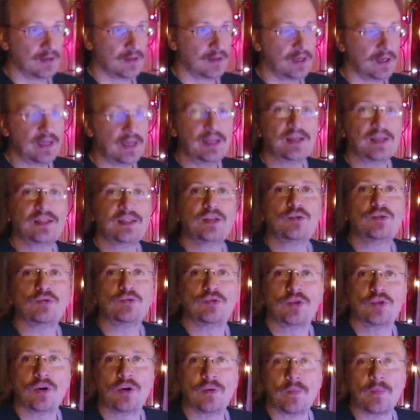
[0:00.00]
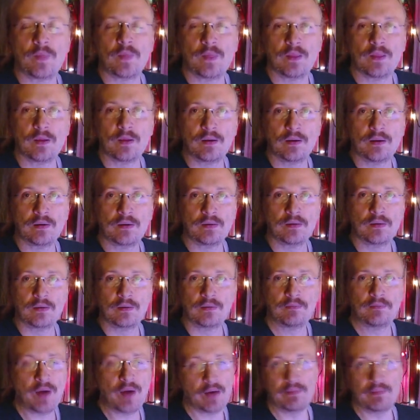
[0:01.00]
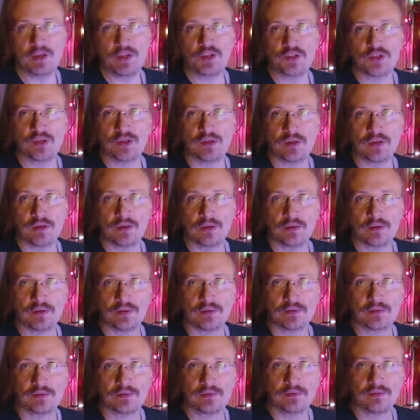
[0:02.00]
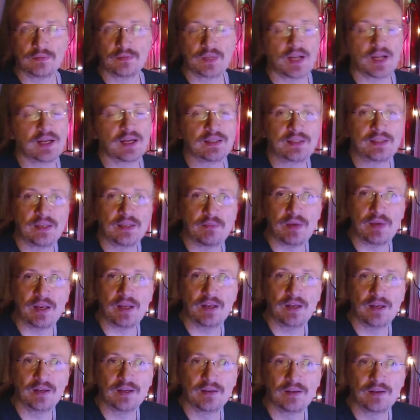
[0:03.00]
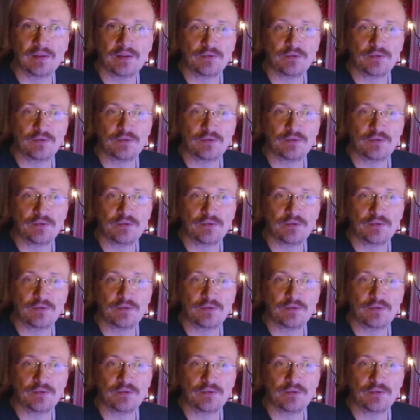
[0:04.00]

innanzitutto Babic Grazie mille.